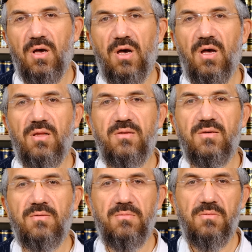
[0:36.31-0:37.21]

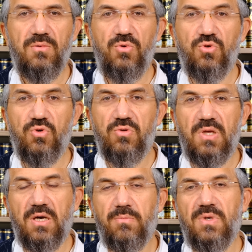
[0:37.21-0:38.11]
altın yüzük
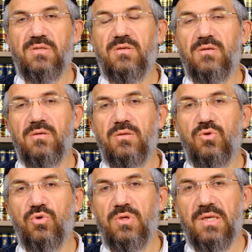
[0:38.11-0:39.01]
takması,
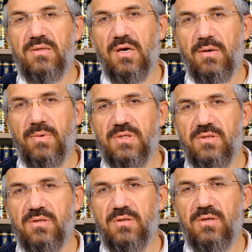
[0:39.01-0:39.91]
künye
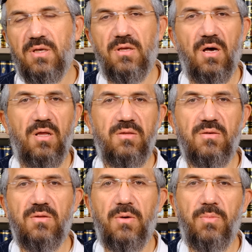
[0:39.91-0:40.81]
takması ya da
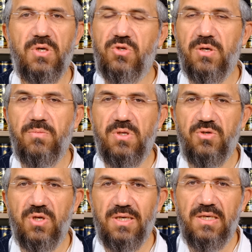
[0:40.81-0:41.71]
altından başka bir
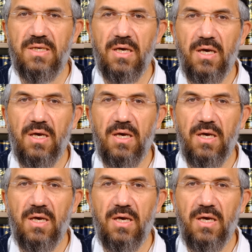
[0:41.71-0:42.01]
şeyi